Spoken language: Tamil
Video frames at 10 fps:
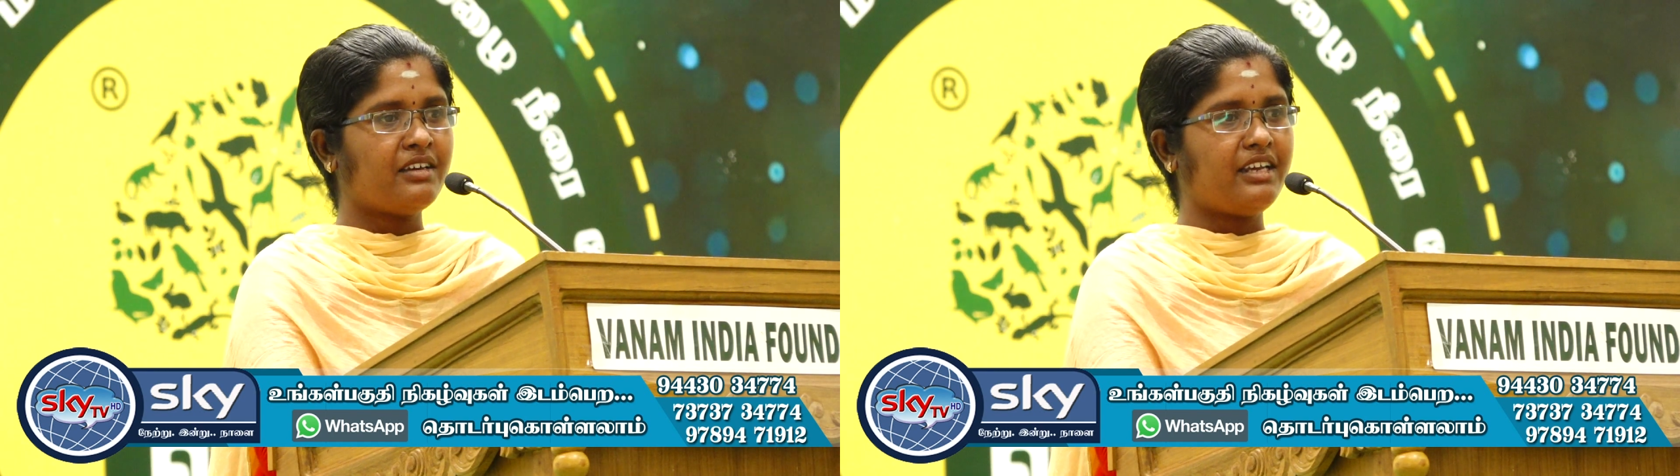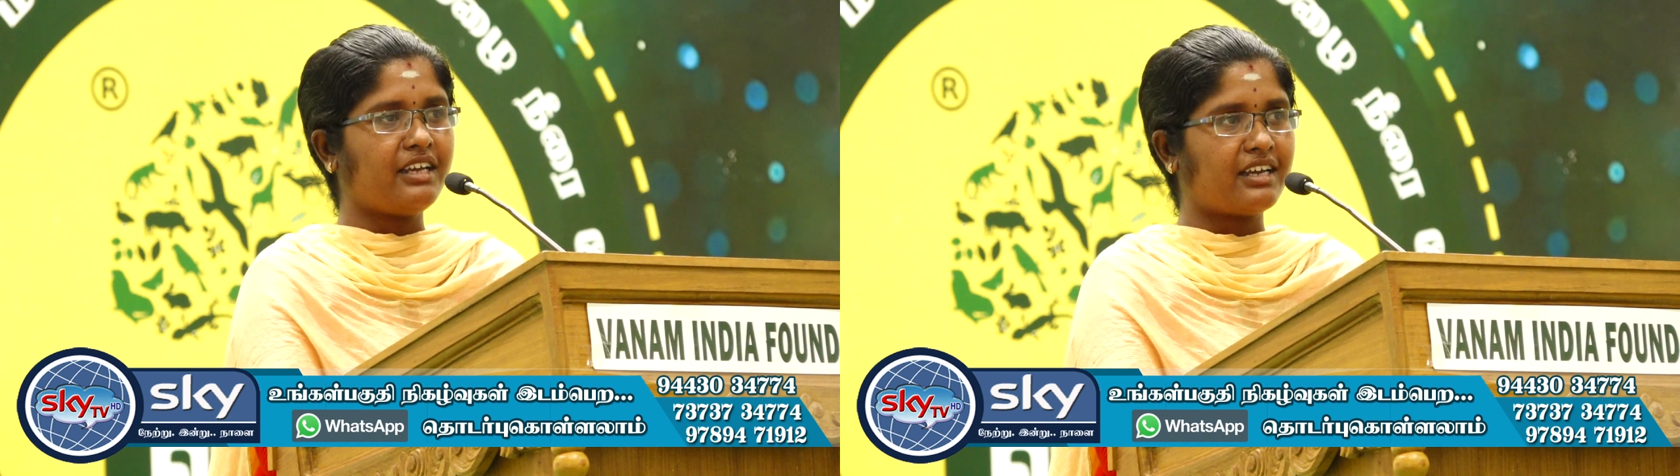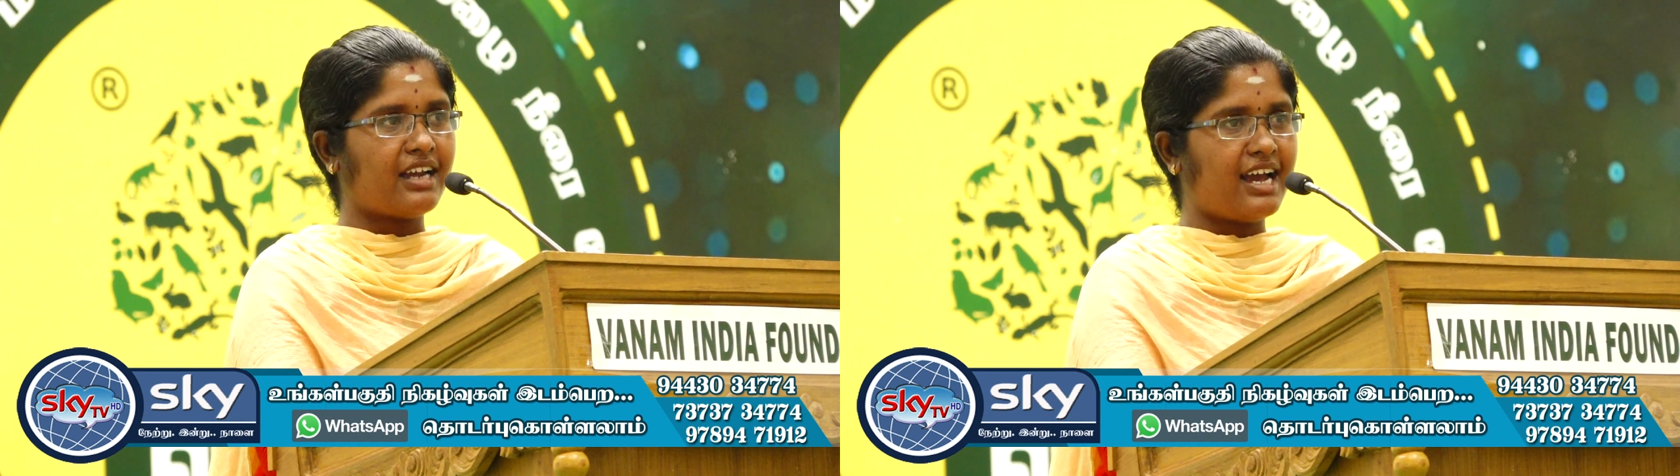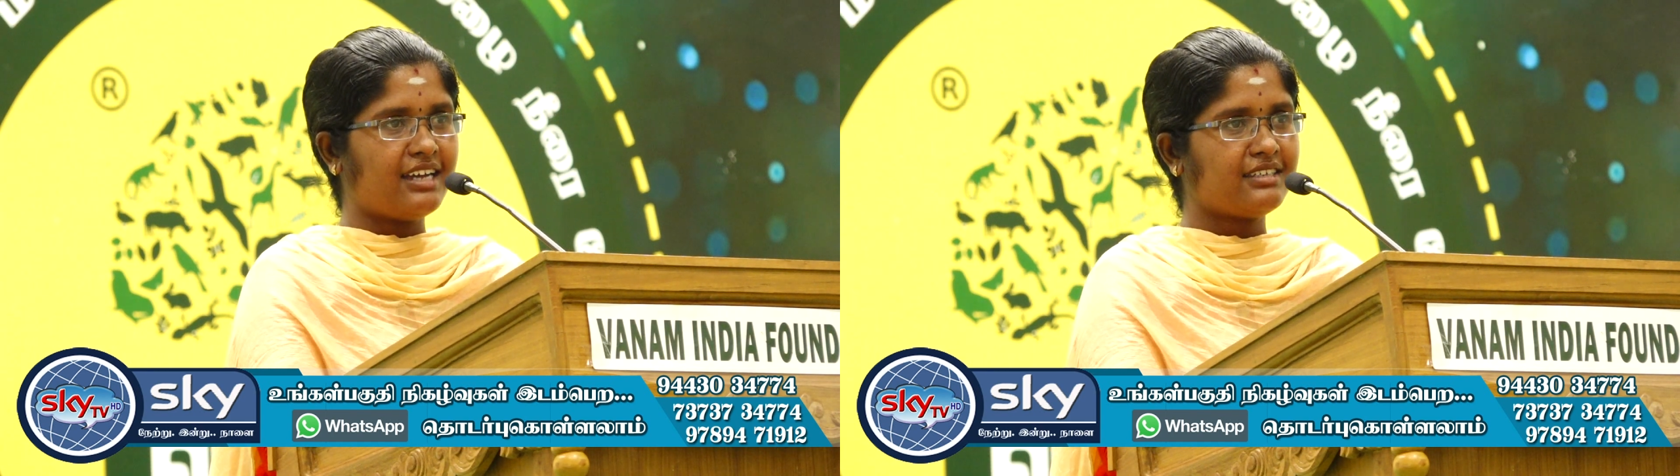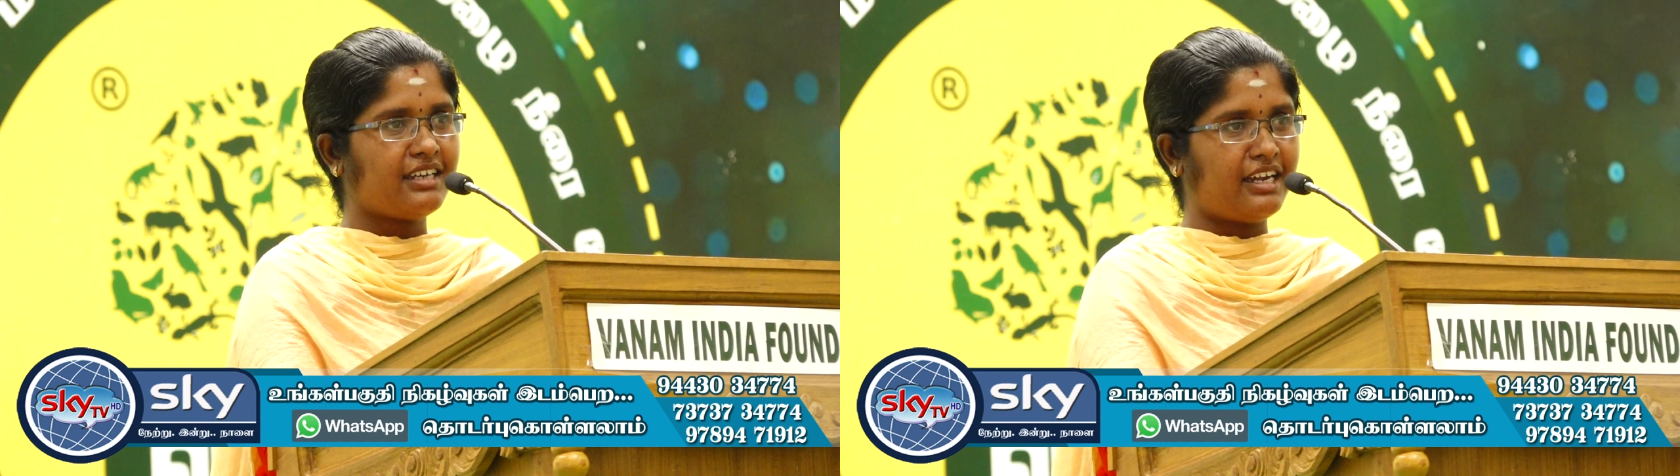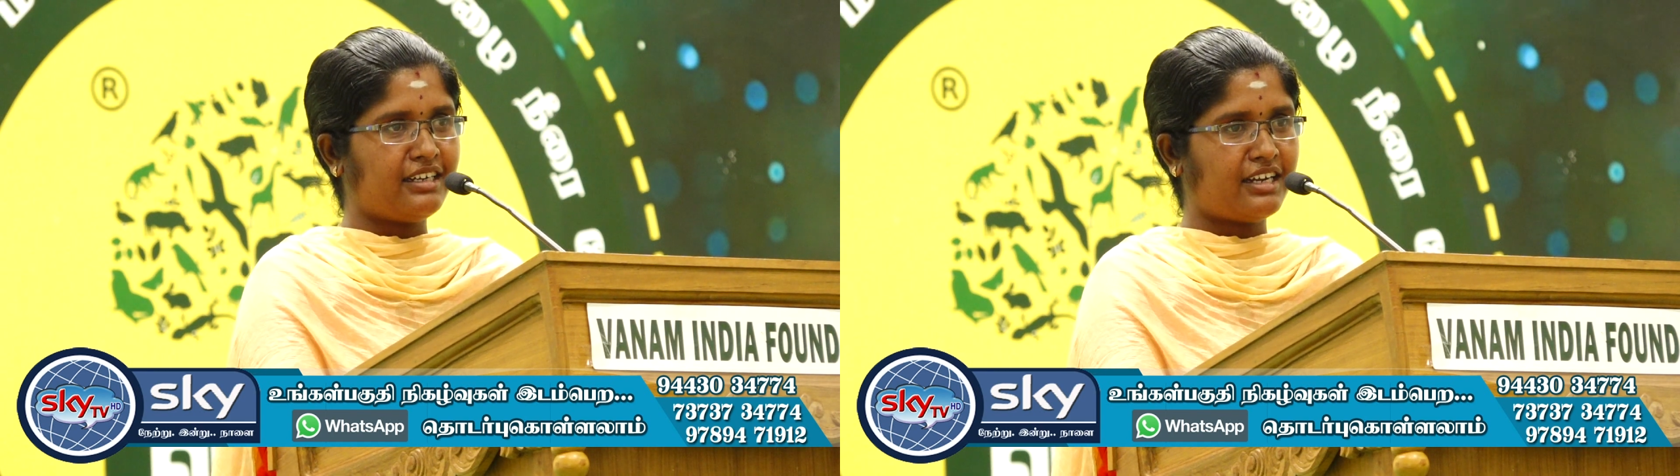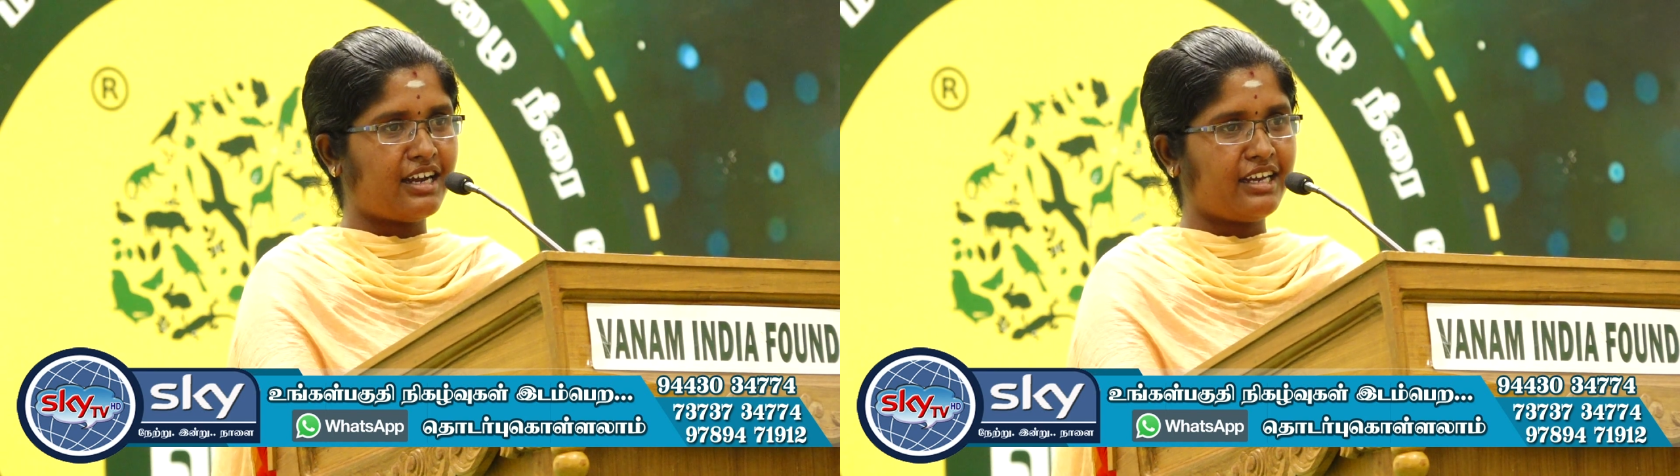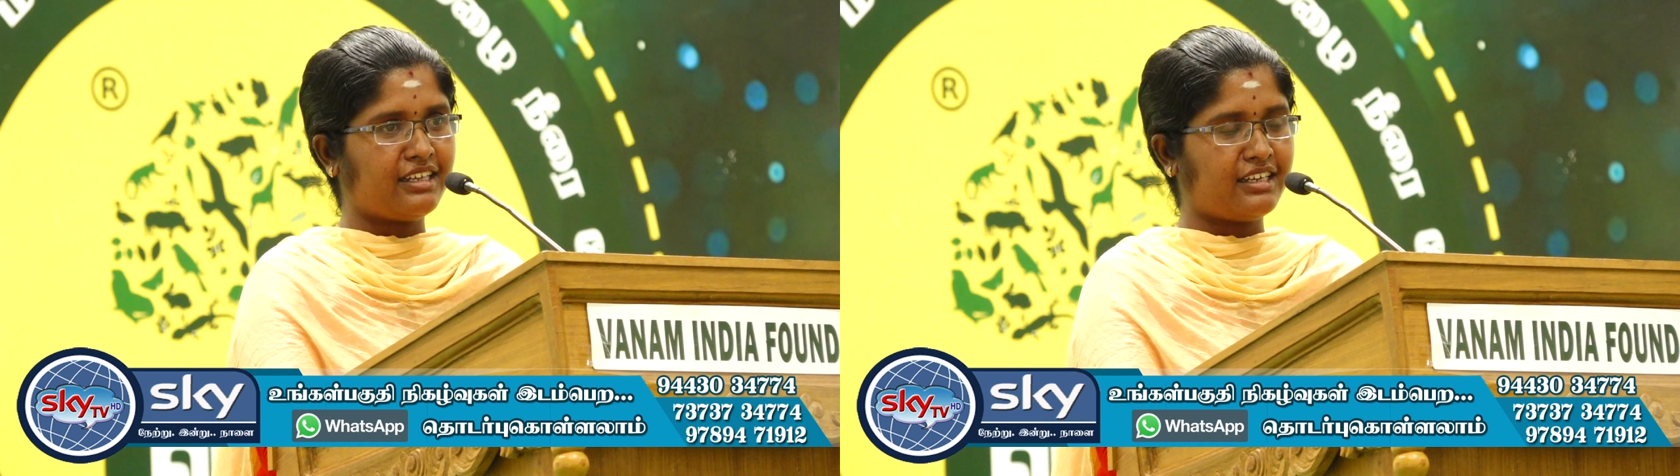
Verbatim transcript: நீங்கள் கிளாஸ் என்ட்ராயி